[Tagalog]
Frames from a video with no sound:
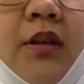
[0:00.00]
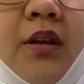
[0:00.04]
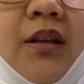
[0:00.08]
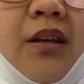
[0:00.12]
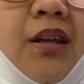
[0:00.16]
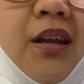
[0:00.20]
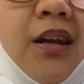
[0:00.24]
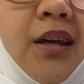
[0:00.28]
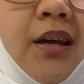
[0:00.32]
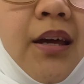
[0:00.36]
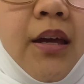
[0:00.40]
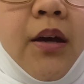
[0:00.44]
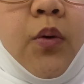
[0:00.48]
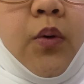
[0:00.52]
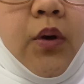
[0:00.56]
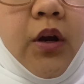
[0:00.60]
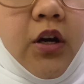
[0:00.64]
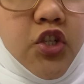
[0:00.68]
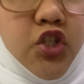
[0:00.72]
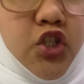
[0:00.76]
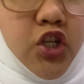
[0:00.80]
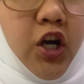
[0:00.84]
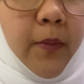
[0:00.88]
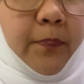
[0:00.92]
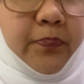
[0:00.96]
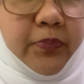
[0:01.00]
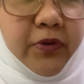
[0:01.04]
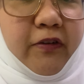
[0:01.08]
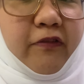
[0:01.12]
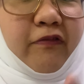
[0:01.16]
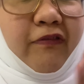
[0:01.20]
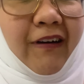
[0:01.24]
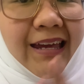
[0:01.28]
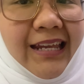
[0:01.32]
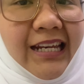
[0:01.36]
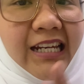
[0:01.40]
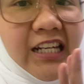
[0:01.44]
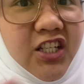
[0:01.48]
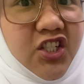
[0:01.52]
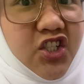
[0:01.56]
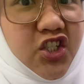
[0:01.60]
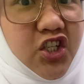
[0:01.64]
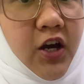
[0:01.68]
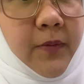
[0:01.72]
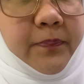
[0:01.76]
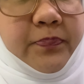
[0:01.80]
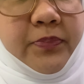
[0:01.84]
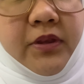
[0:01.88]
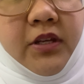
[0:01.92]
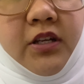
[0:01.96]
maglalagay ako ng chopped, finely
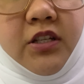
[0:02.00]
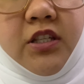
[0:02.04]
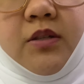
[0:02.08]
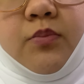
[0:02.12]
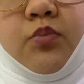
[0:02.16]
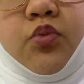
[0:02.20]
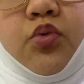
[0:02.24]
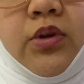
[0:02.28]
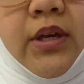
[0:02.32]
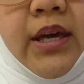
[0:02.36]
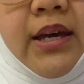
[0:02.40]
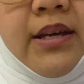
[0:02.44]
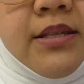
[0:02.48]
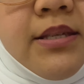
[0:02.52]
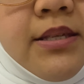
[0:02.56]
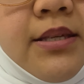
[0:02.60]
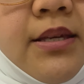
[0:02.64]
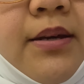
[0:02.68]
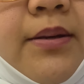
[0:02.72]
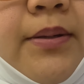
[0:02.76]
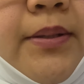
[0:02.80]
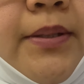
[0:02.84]
chopped na sibuyas.